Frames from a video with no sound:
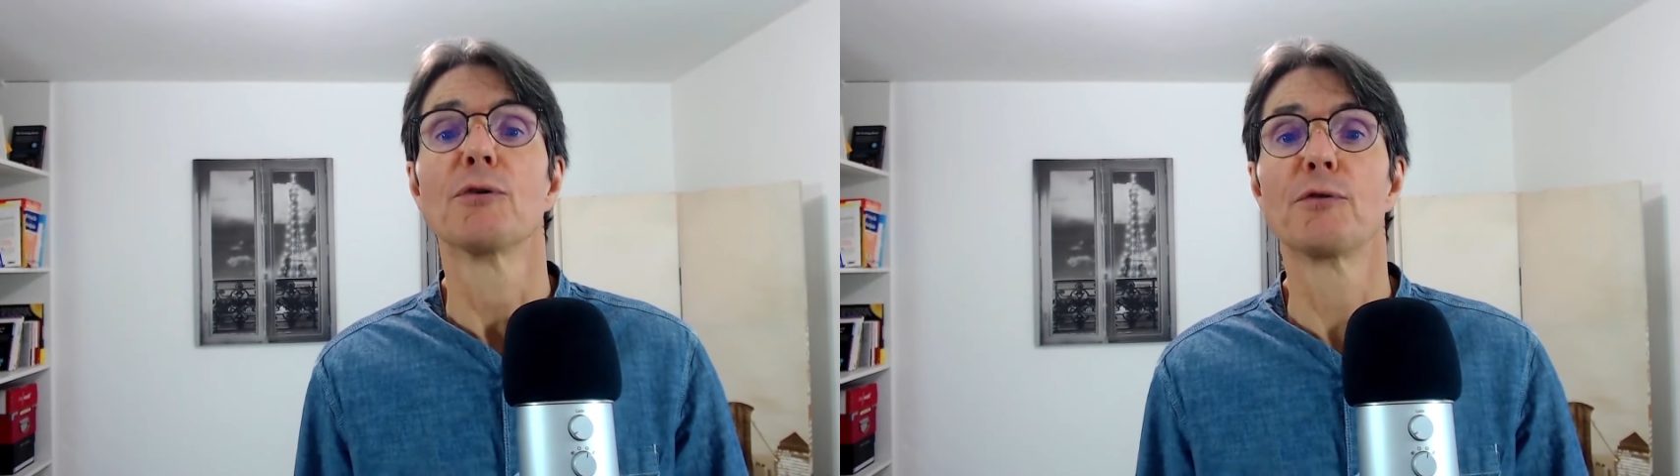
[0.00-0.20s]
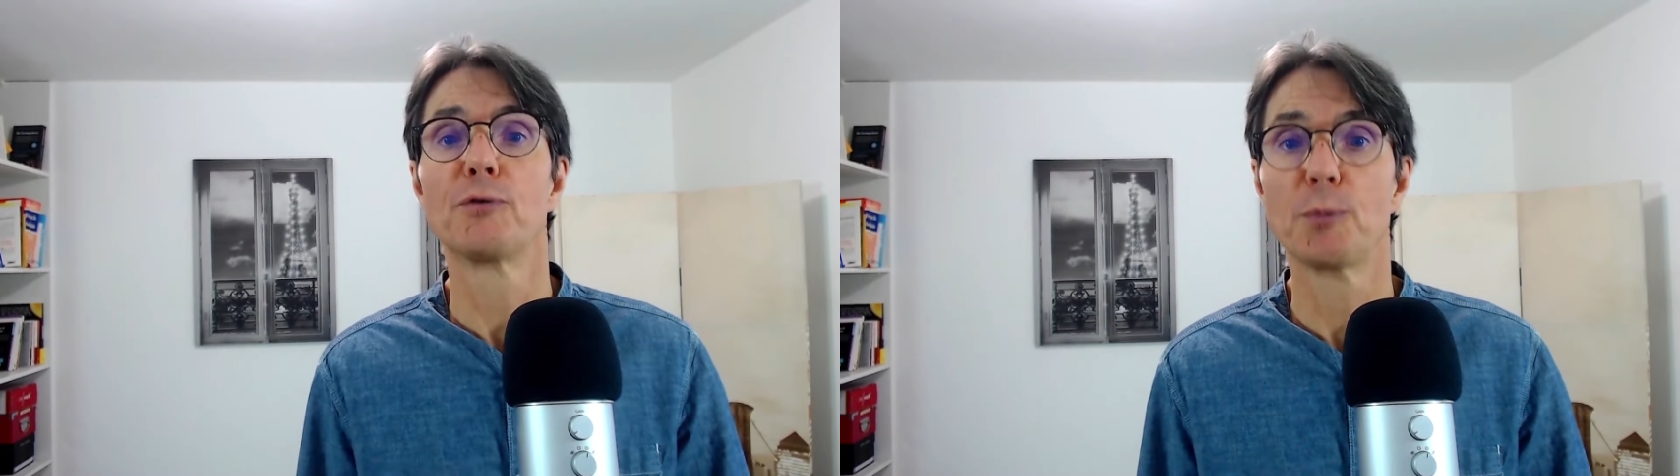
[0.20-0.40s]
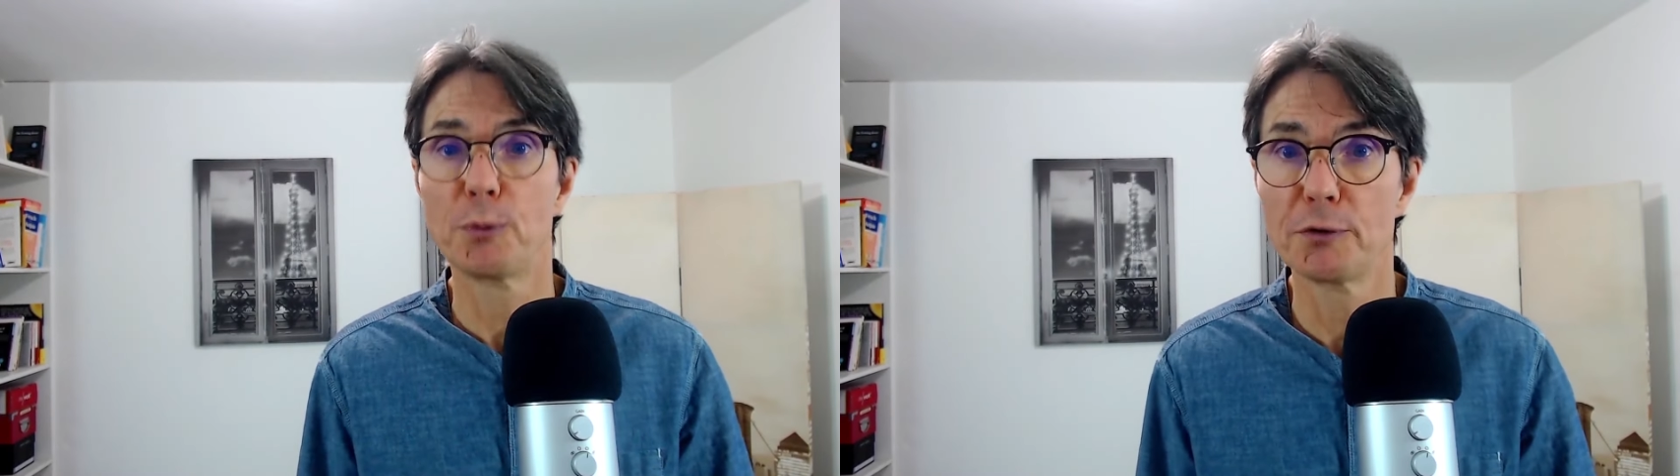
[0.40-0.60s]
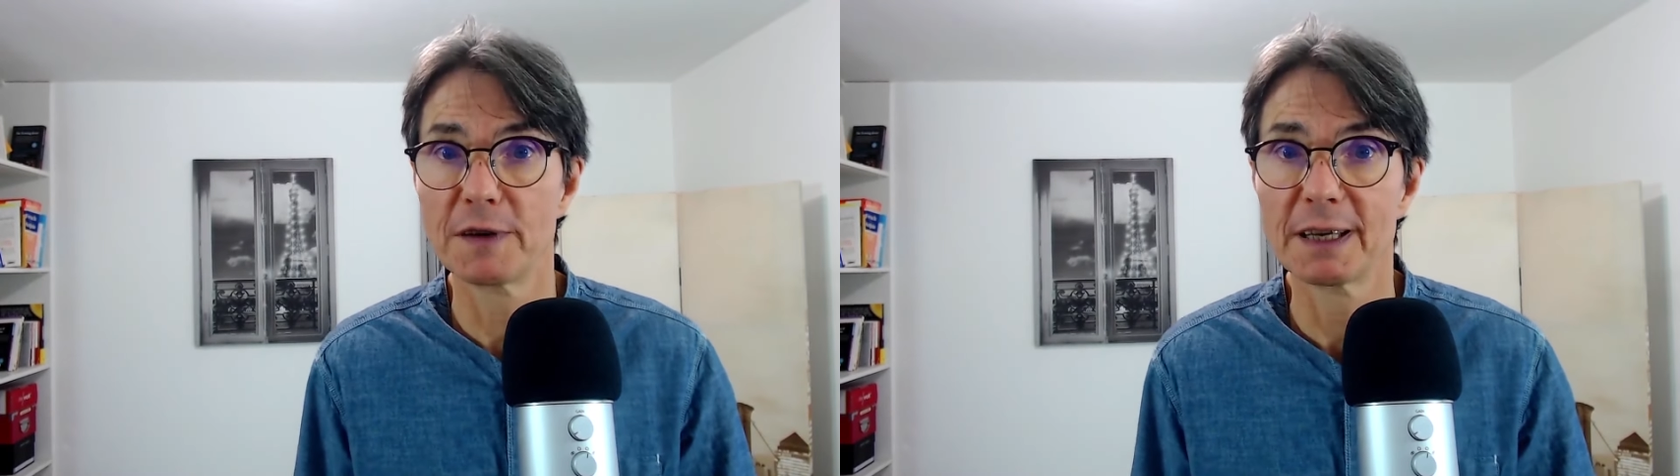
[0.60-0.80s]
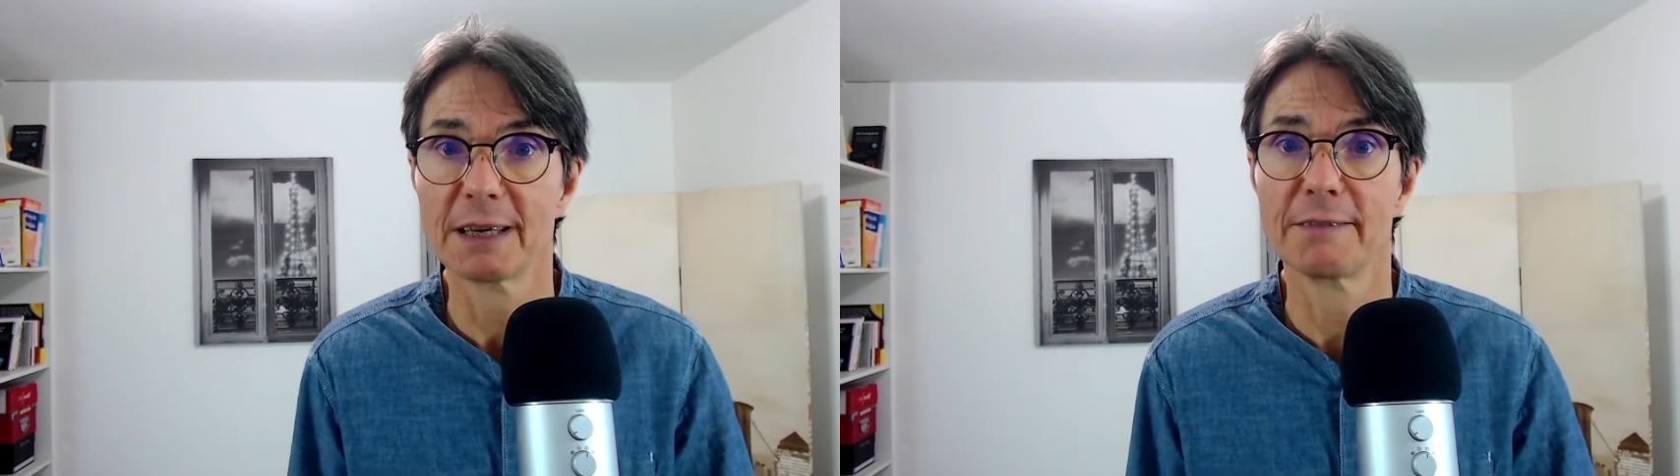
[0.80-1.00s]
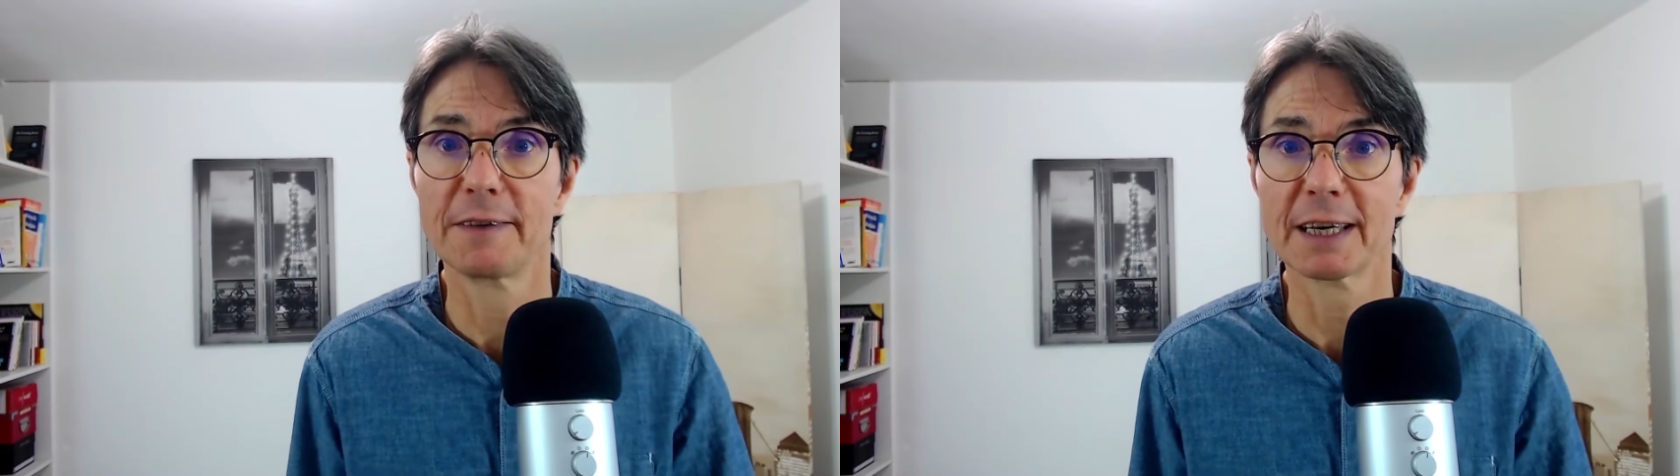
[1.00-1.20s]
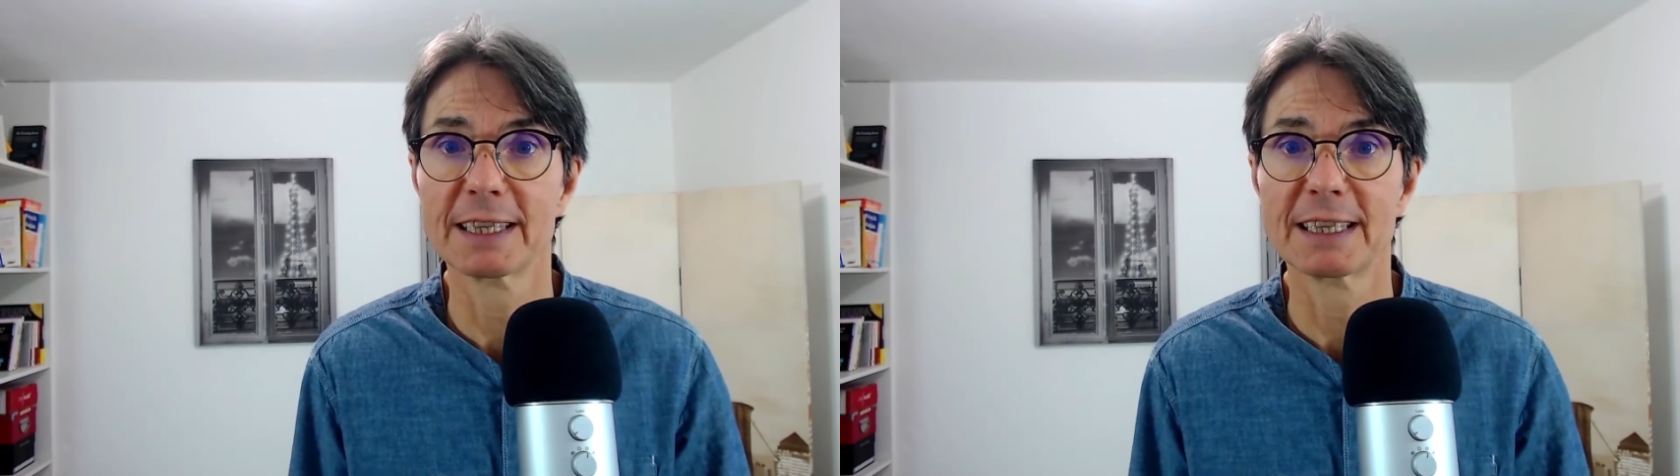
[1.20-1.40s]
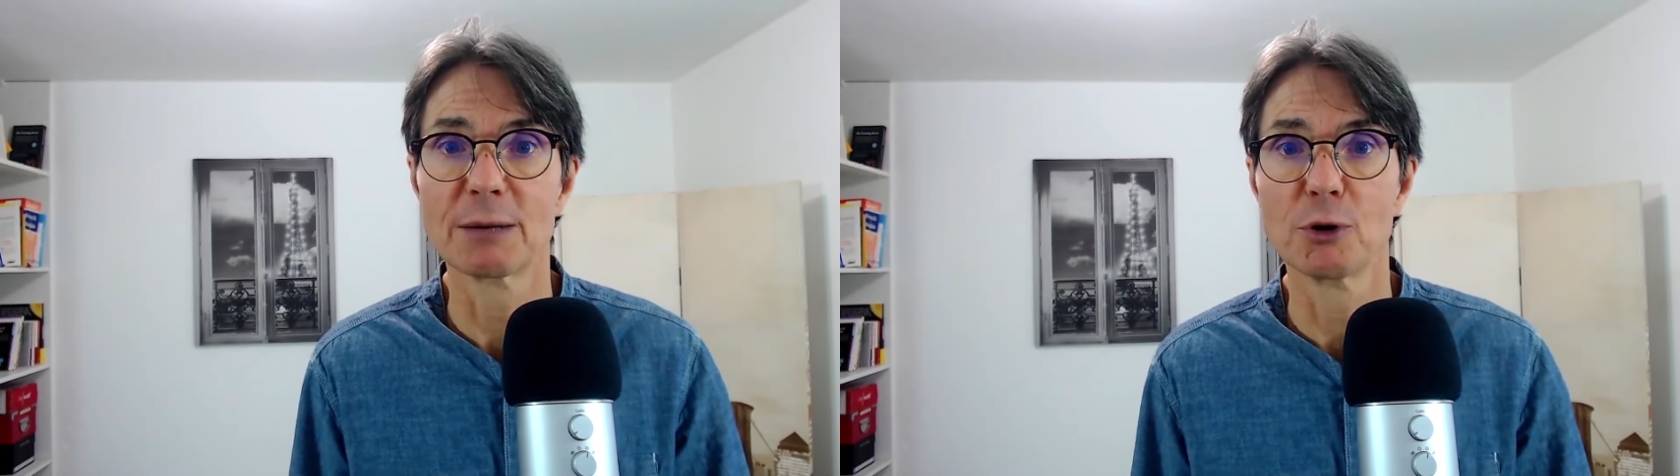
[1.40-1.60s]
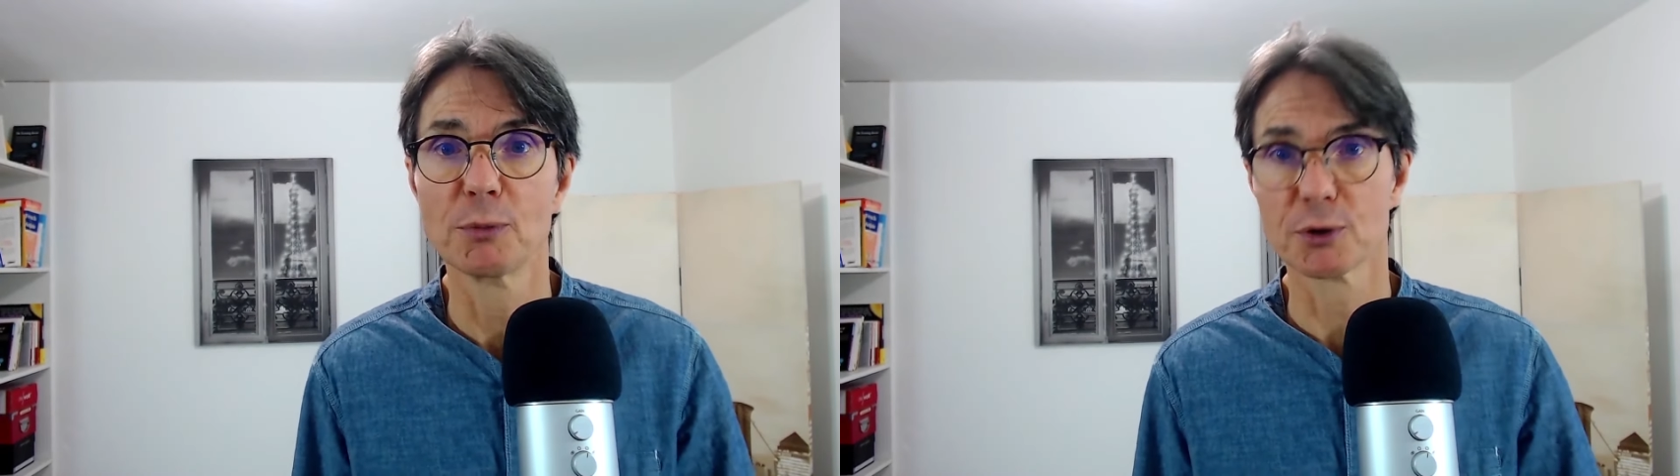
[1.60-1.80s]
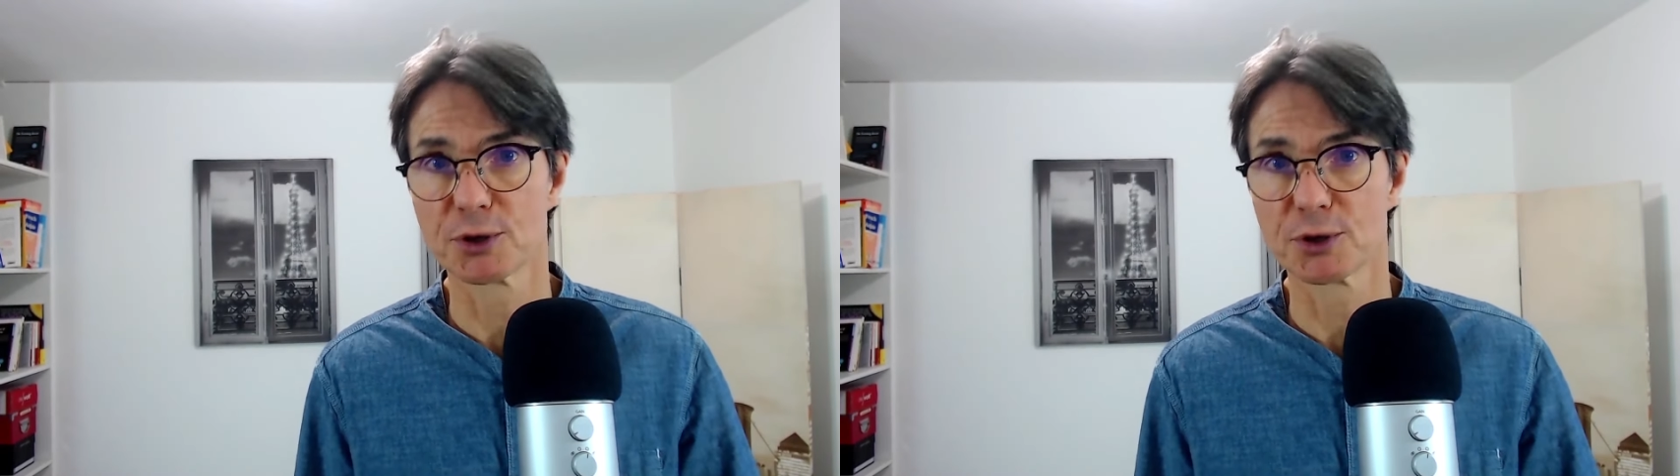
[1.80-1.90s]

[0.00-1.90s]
Vous pouvez véritablement